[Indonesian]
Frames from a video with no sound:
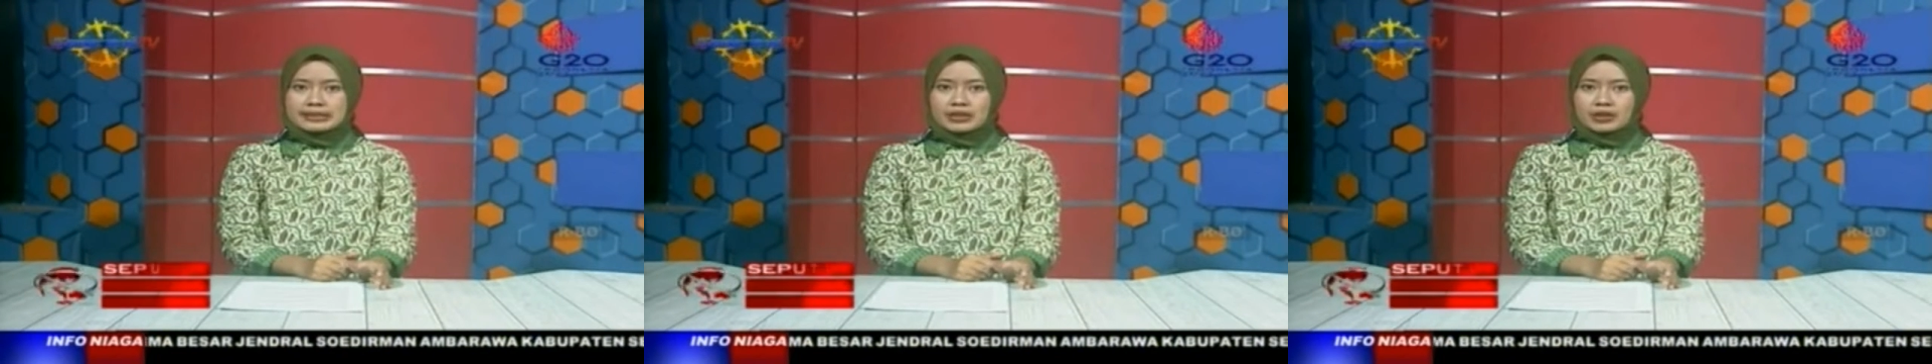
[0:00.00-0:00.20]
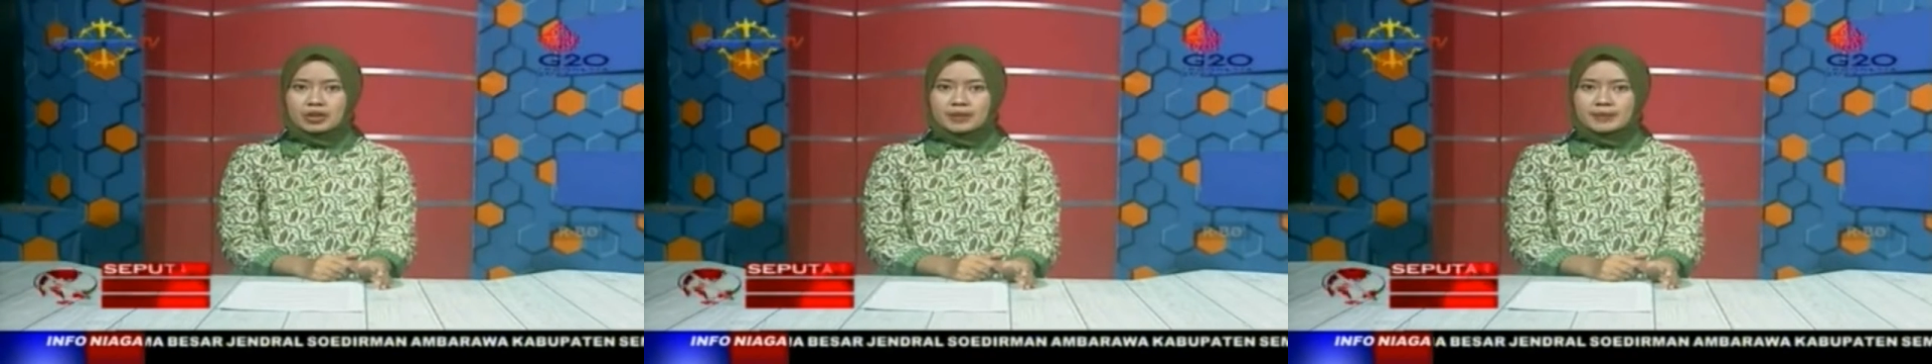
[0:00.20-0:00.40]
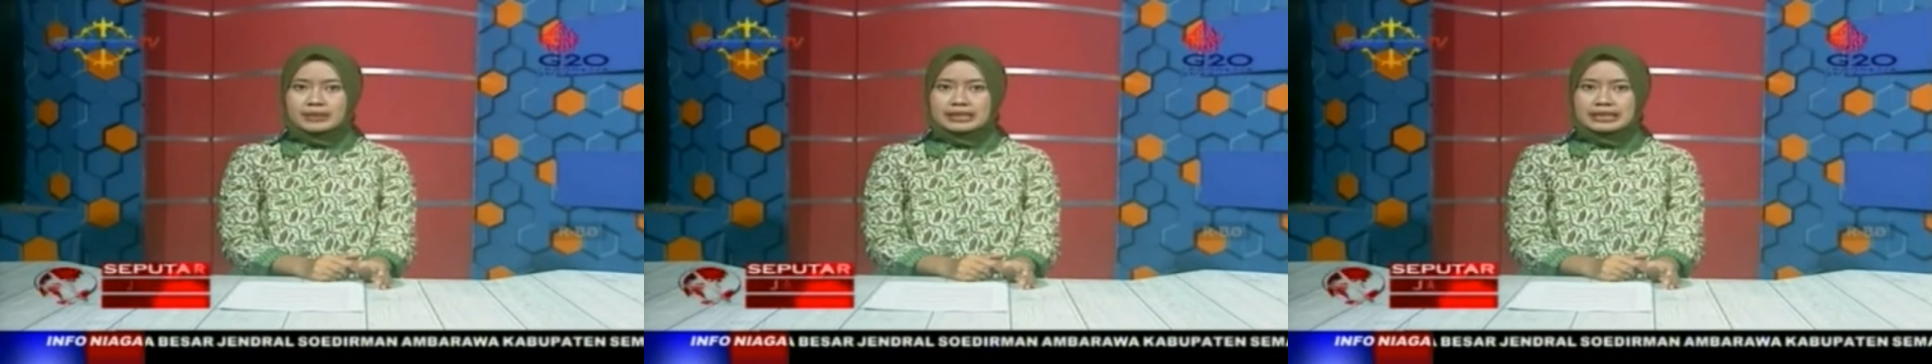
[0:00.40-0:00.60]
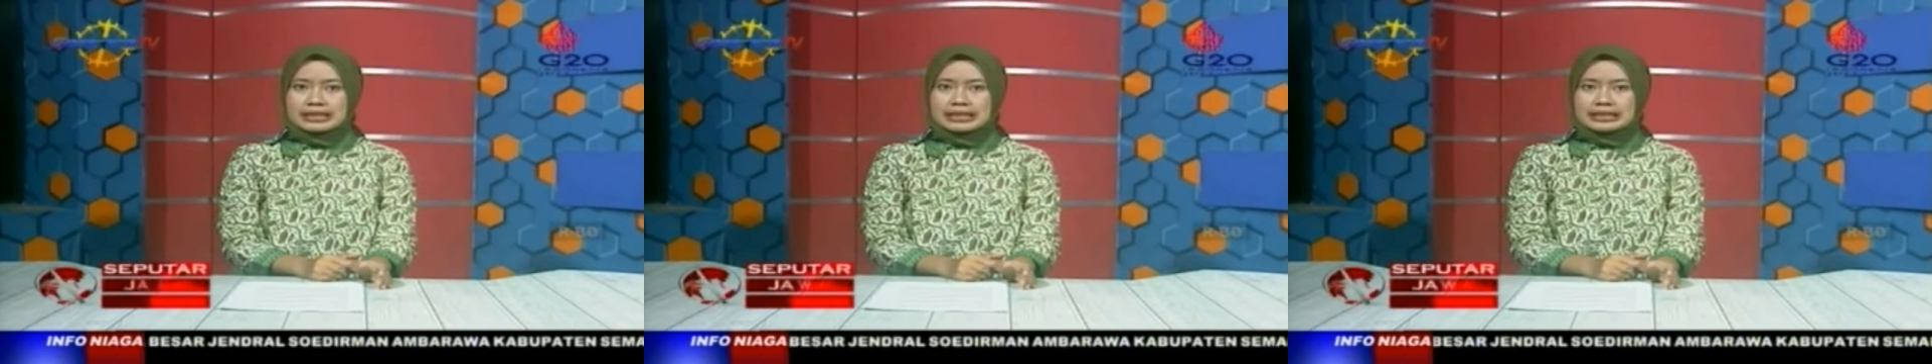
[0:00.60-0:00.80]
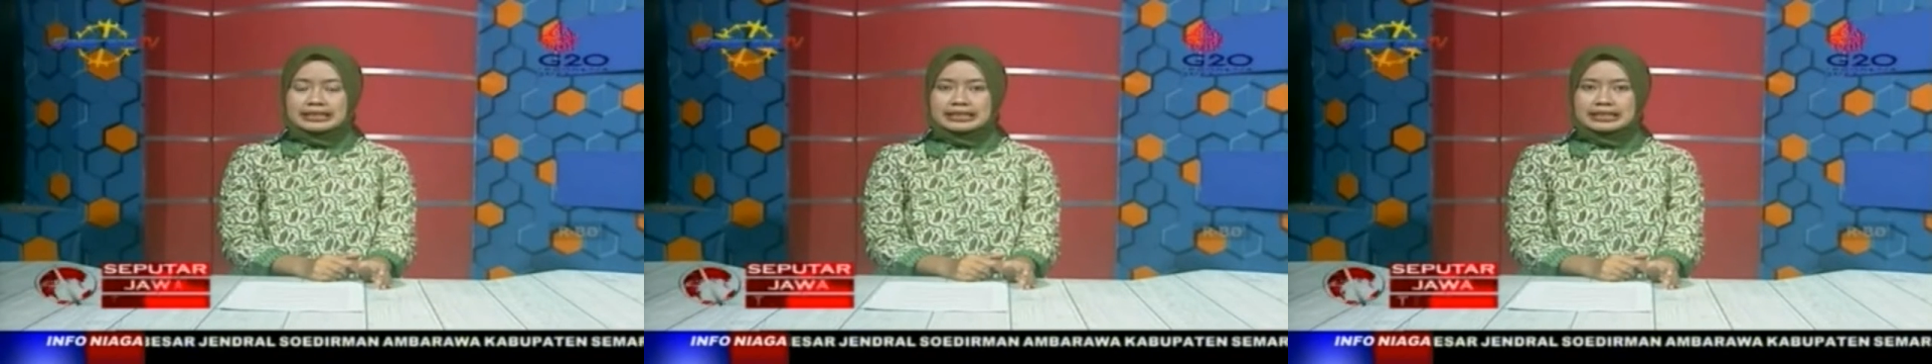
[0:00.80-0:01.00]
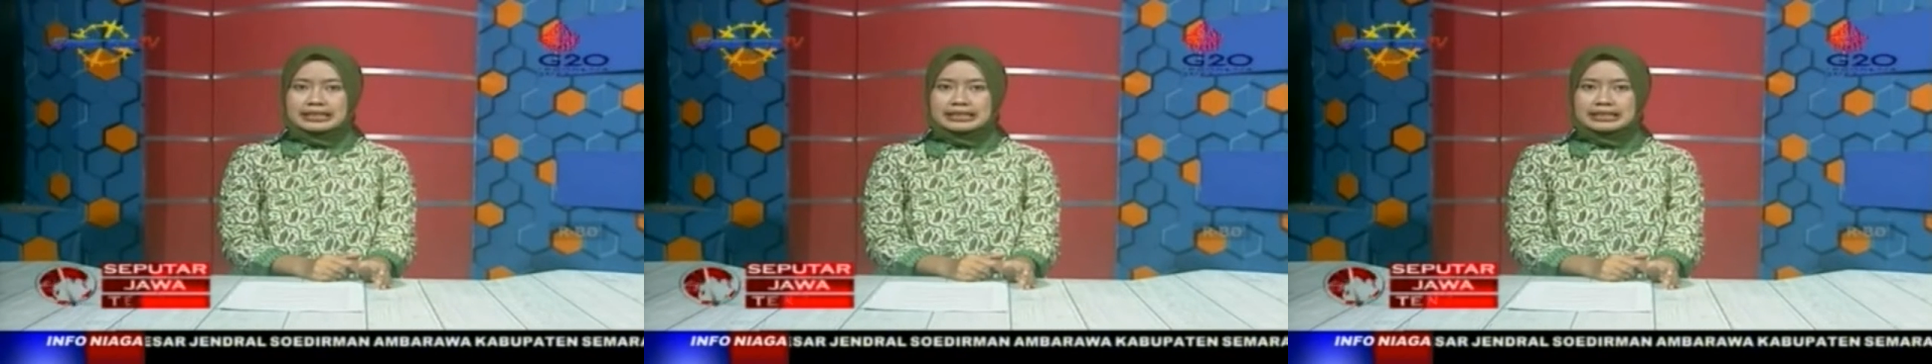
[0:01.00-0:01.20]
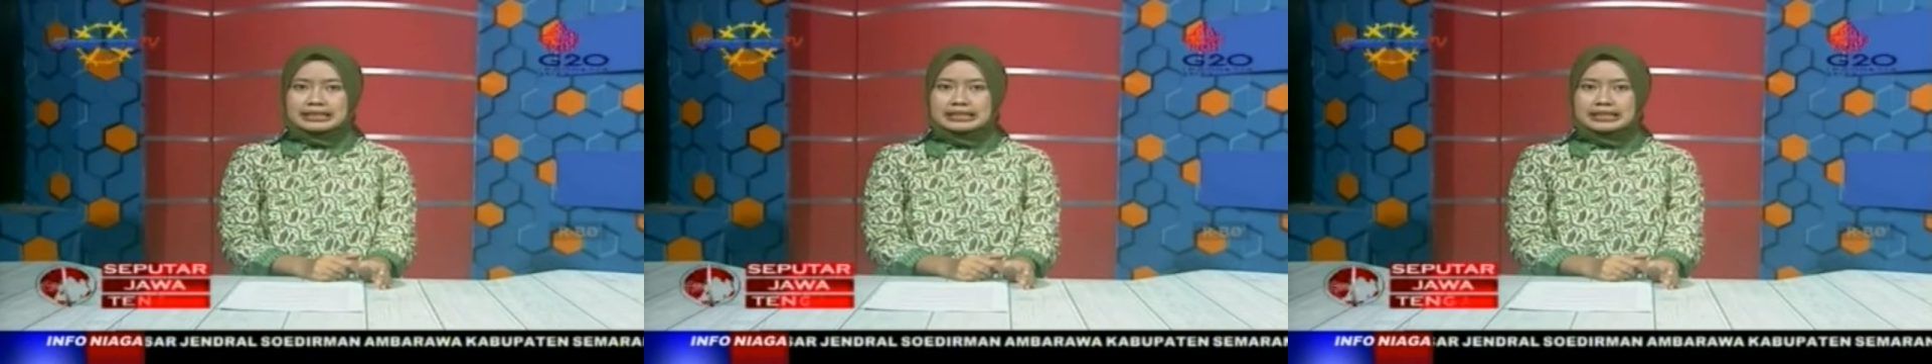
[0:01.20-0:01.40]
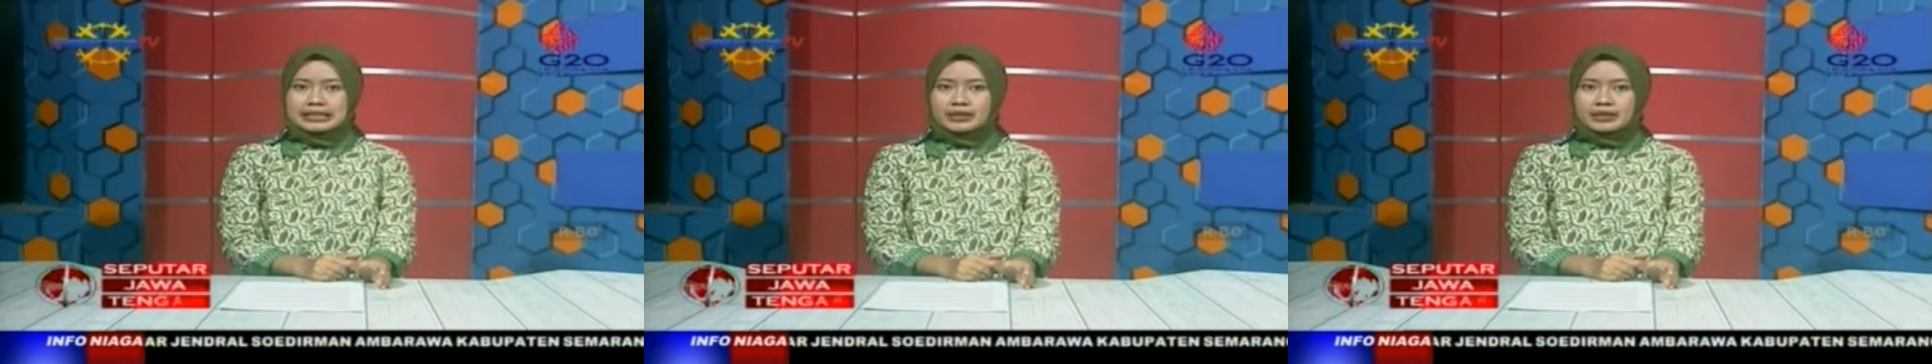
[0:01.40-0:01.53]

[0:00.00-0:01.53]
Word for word: di kolam renang yang ada di